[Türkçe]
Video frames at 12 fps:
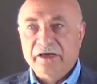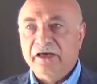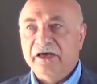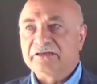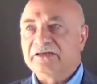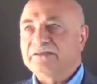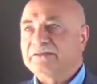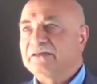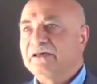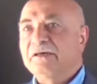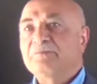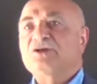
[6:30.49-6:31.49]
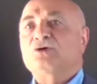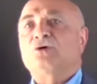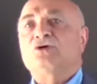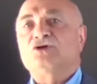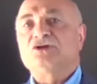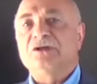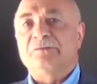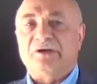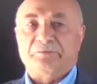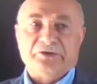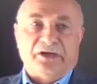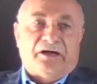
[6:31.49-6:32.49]
Herkes psikolojisine
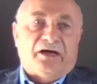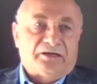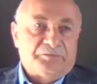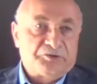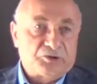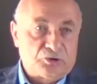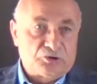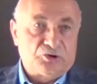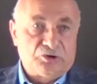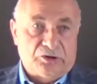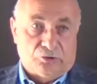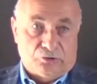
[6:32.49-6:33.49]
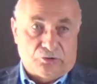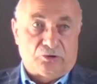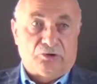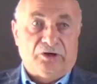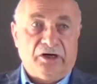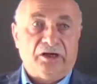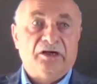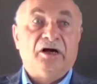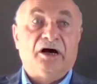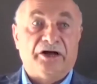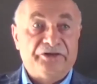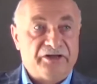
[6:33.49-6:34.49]
bak. Ben halkın psikolojisinde doktor olarak
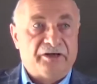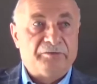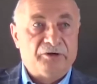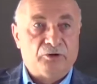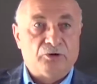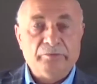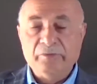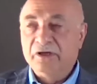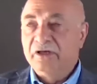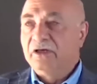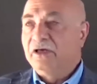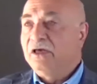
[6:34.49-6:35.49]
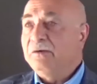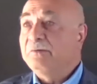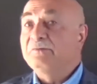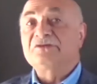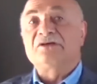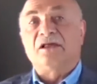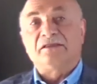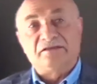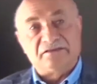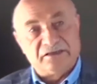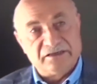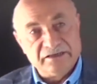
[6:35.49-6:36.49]
anlayabiliyorum. Hepimiz
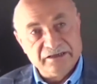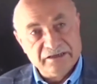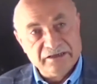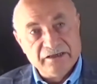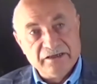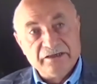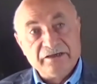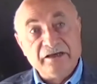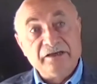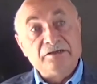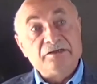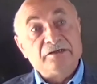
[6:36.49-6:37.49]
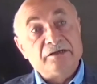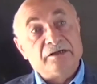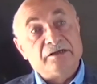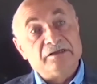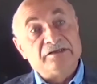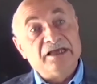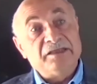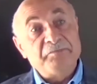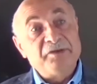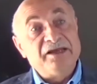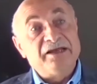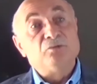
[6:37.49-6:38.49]
saldırdık. Yani e,
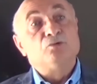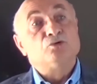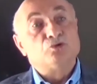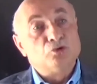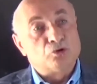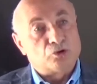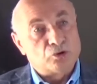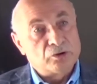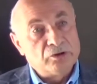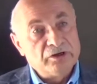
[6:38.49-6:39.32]
tedbirleri unuttuk.